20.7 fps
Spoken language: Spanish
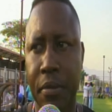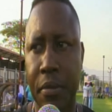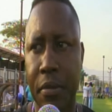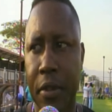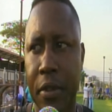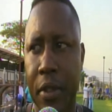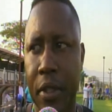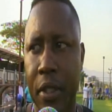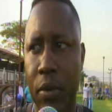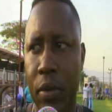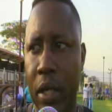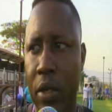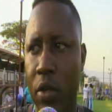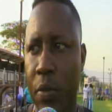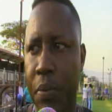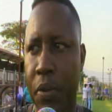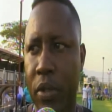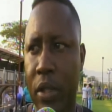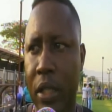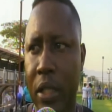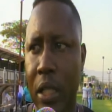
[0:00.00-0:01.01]
Y bueno, lo
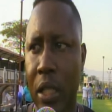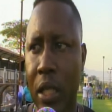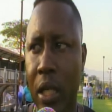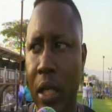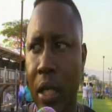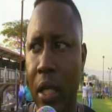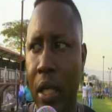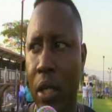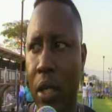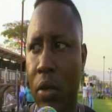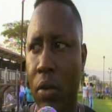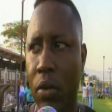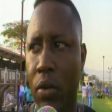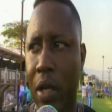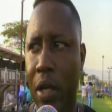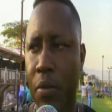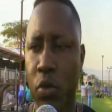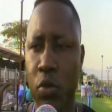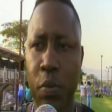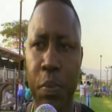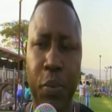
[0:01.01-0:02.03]
importante es que nos
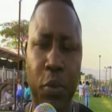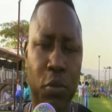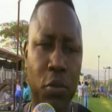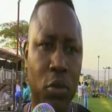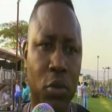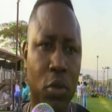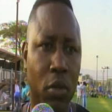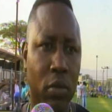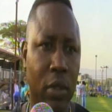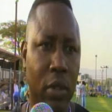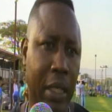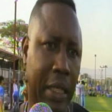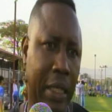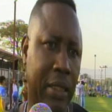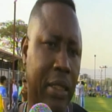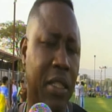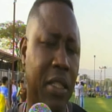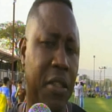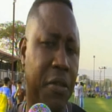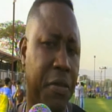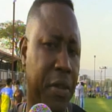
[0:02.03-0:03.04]
llevamos un punto, una cancha
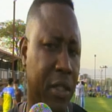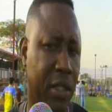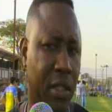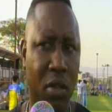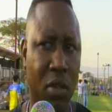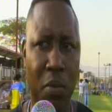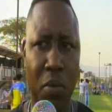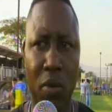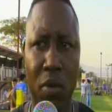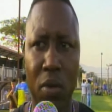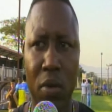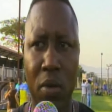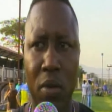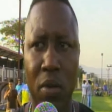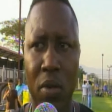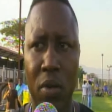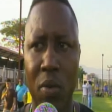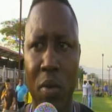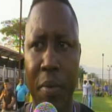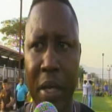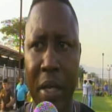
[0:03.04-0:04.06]
difícil como,
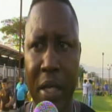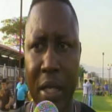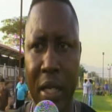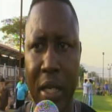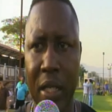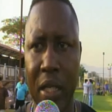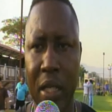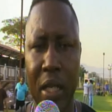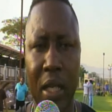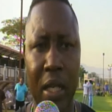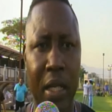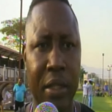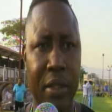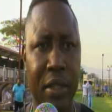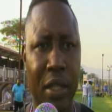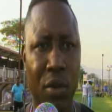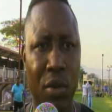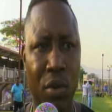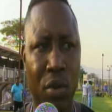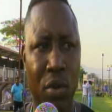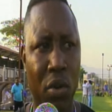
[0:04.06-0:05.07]
como es venir aquí a la cancha de
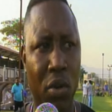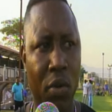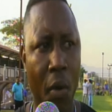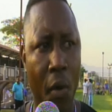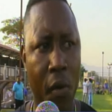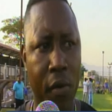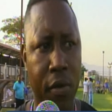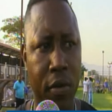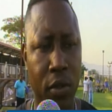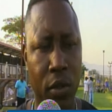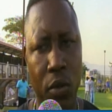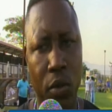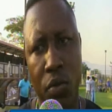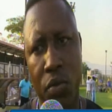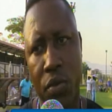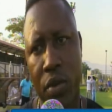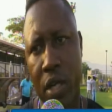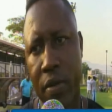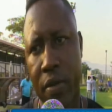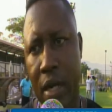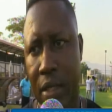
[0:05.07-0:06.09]
Jocoro, con un
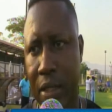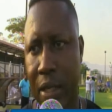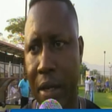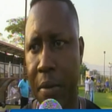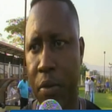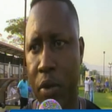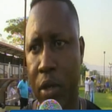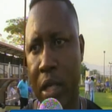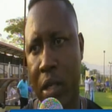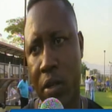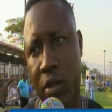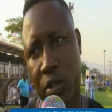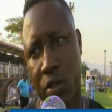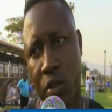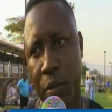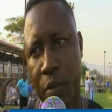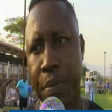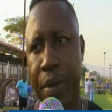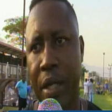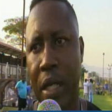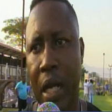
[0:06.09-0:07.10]
rival sabemos que es
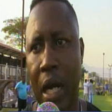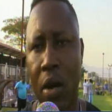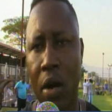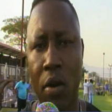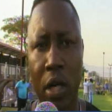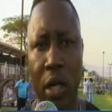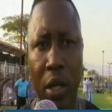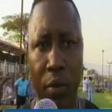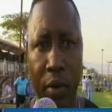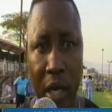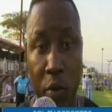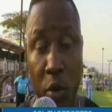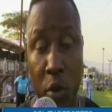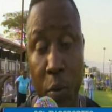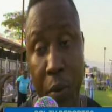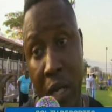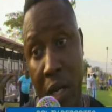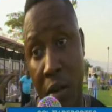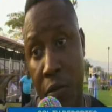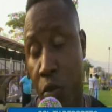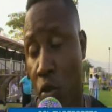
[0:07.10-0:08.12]
complicado, que juega muy
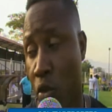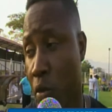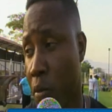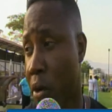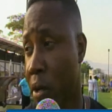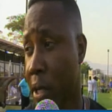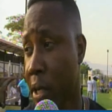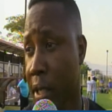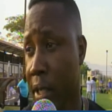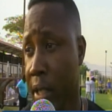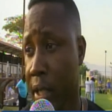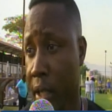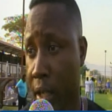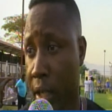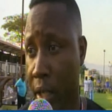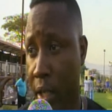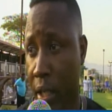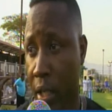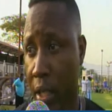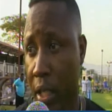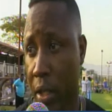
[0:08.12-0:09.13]
bien al fútbol
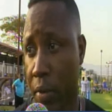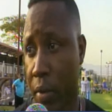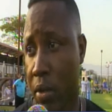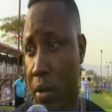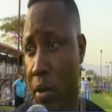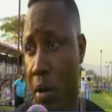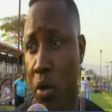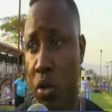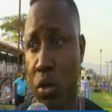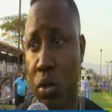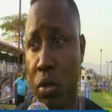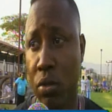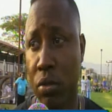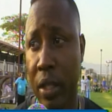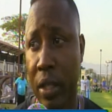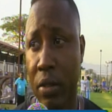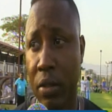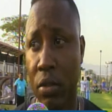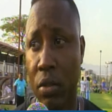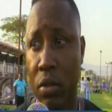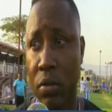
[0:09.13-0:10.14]
y bueno, vamos
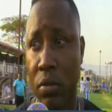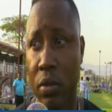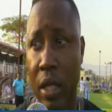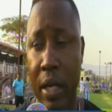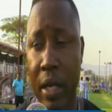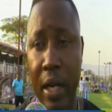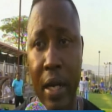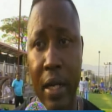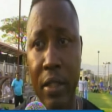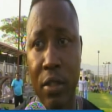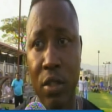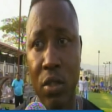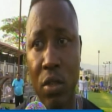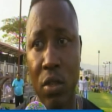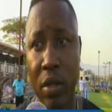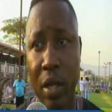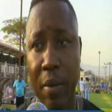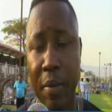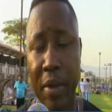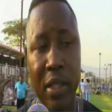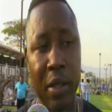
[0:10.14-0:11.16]
contentos, agradecidos
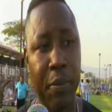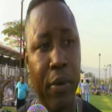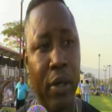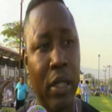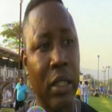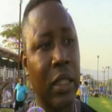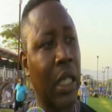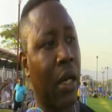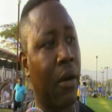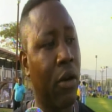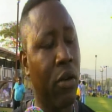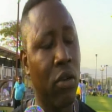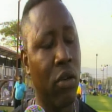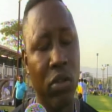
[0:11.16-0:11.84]
obviamente por el trabajo de los